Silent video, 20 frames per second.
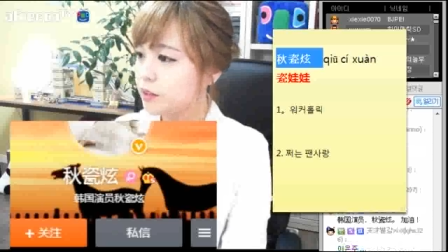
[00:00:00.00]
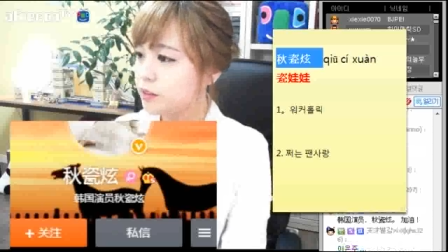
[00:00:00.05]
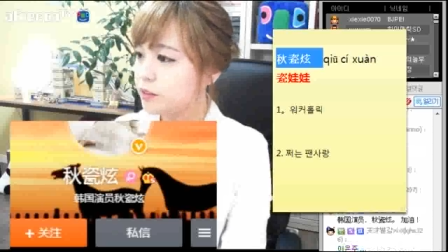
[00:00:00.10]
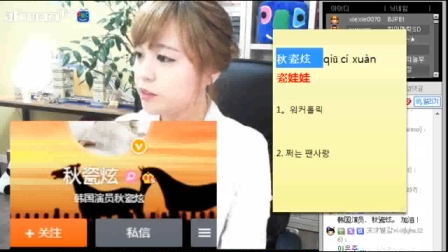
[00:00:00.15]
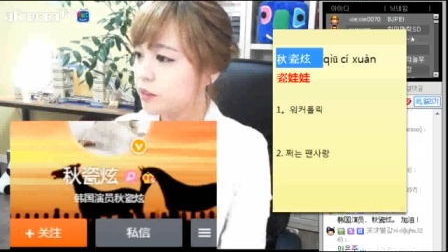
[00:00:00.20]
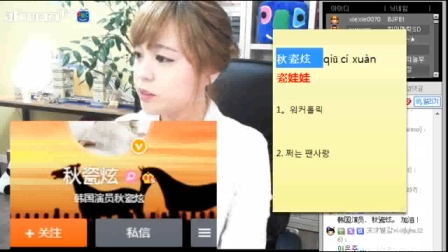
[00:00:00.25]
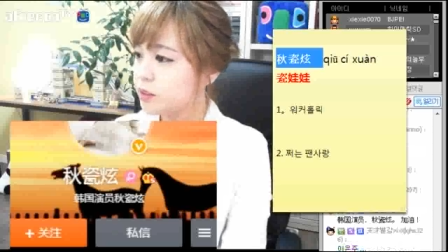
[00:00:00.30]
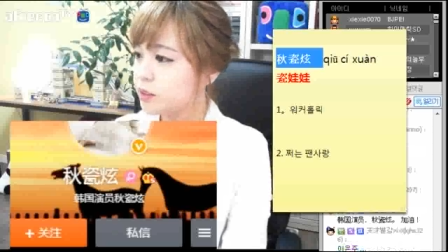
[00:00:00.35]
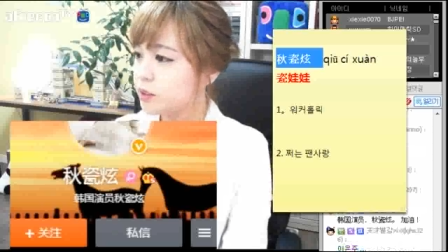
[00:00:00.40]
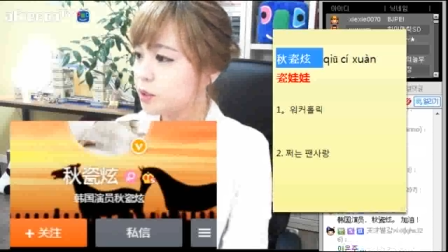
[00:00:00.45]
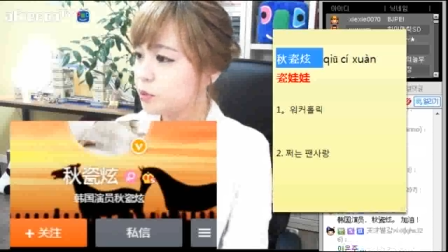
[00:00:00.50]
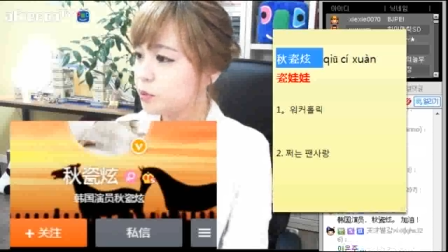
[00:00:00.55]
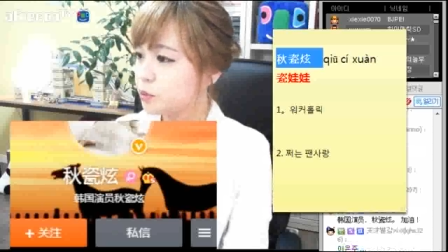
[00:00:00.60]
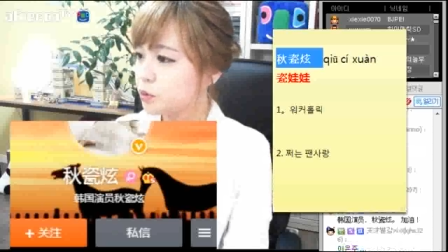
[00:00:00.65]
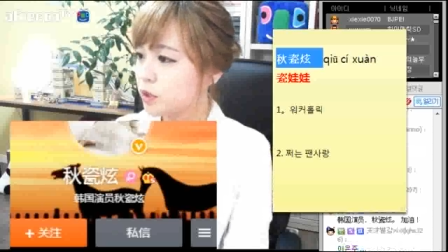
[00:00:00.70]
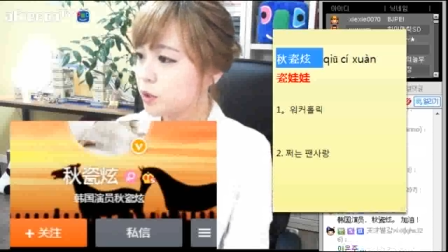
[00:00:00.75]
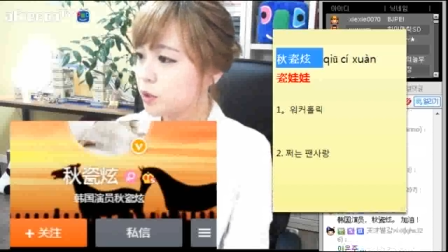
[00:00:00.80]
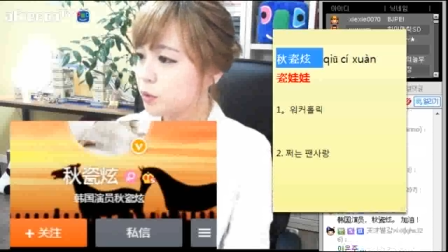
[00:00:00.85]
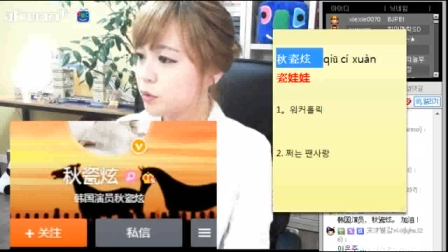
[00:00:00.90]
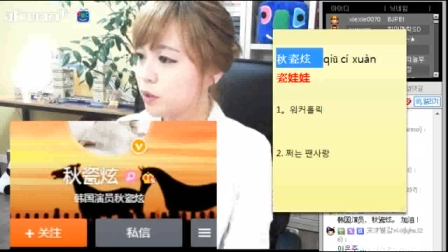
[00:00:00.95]
아니네 지금
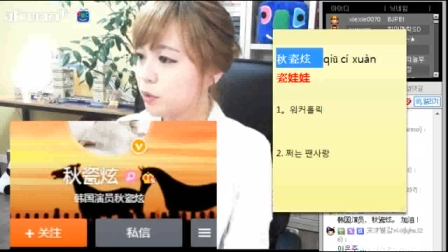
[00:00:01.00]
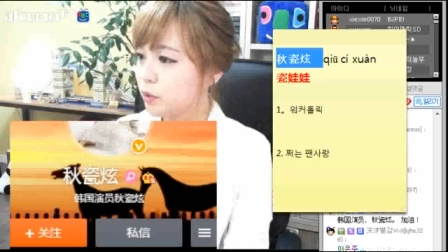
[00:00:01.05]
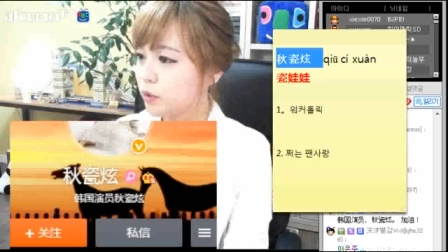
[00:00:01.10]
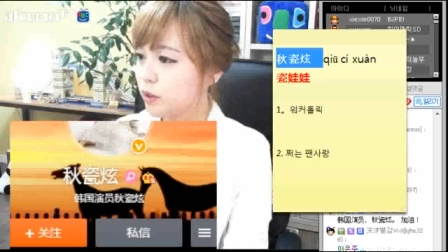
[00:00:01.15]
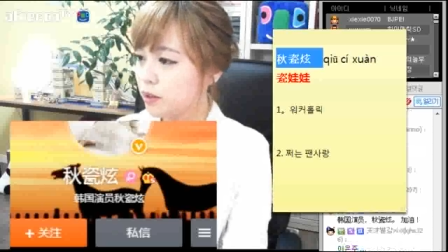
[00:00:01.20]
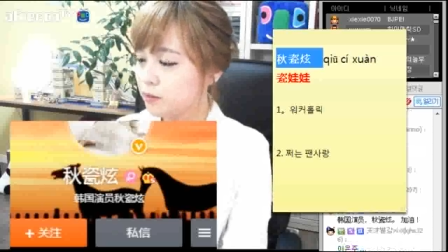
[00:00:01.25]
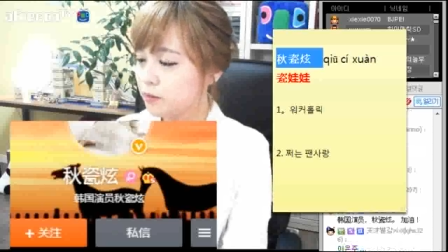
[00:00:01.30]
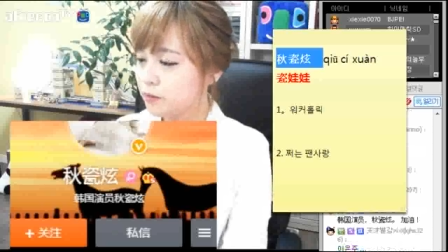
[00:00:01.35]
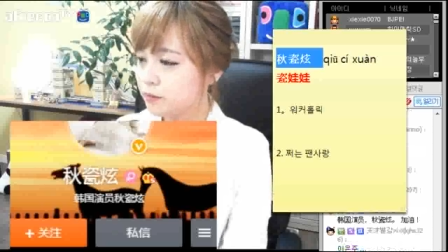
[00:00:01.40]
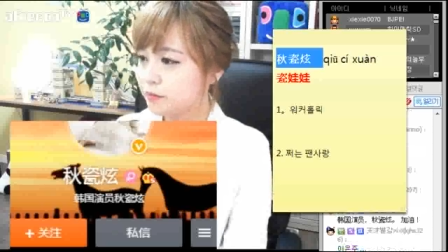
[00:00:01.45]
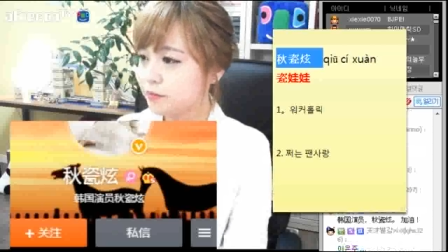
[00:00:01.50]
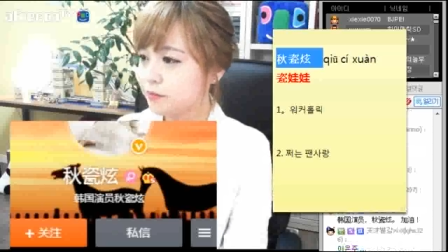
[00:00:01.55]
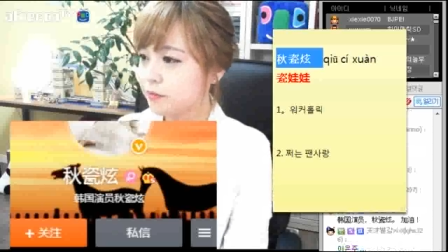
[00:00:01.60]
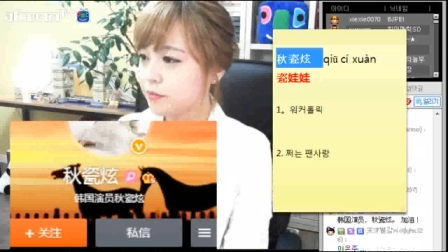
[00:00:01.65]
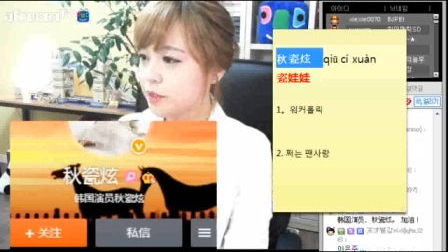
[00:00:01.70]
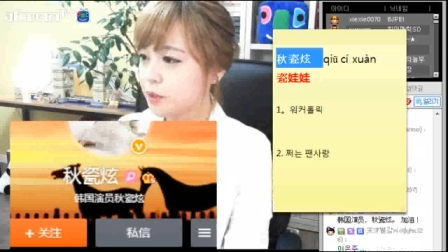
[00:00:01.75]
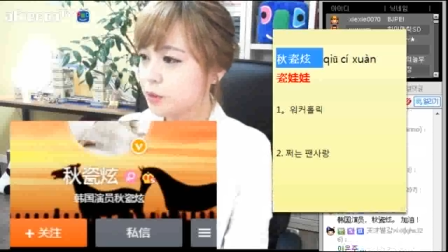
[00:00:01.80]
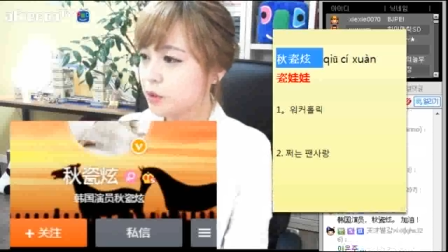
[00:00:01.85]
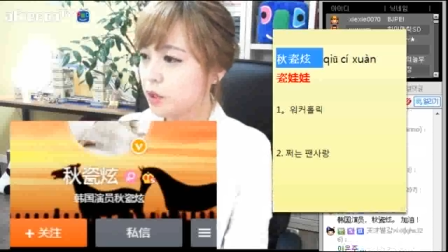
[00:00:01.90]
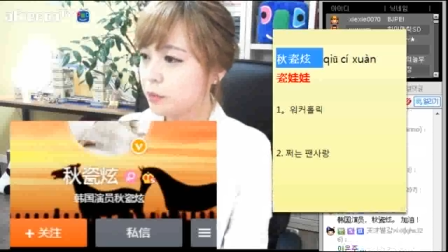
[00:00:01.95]
또 제대로 나오네
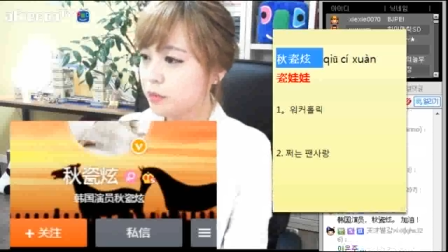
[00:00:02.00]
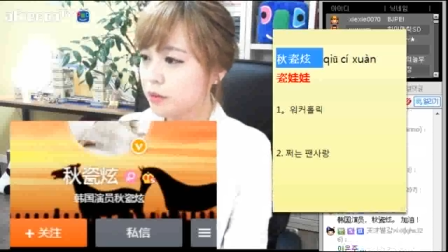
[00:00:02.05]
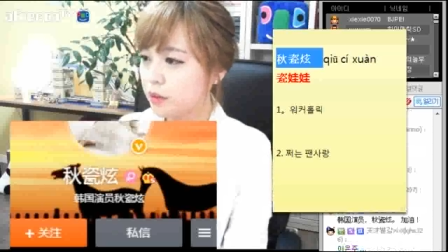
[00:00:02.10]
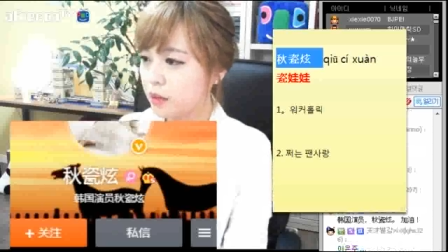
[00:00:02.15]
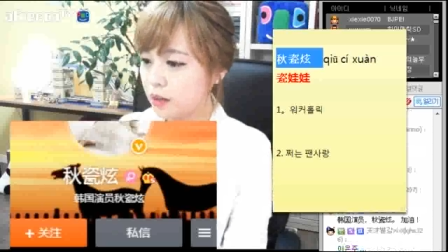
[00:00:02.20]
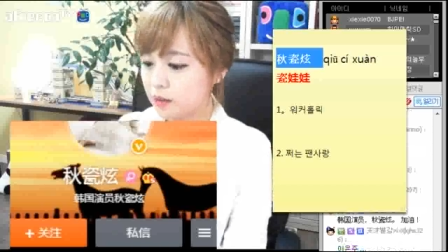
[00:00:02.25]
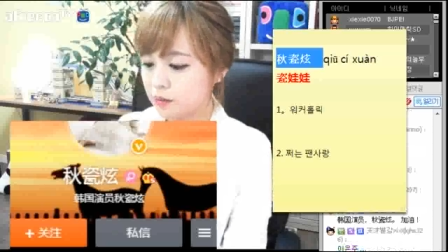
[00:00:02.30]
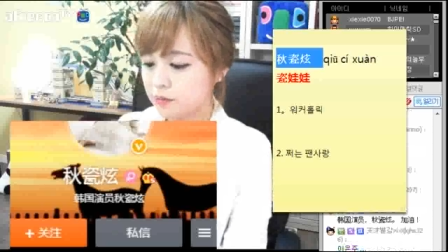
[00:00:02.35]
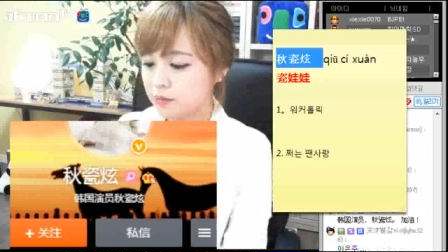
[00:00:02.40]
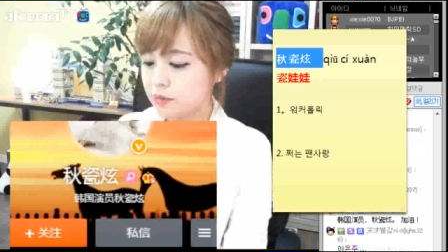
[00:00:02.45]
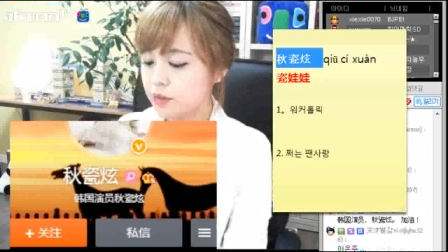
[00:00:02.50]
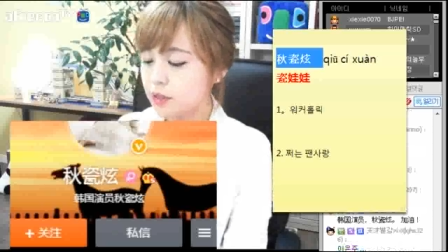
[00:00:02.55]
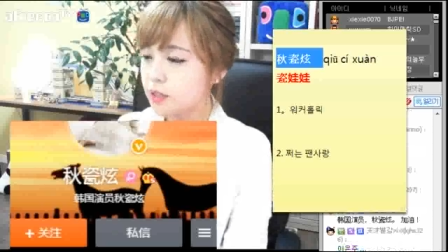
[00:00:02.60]
죄송합니다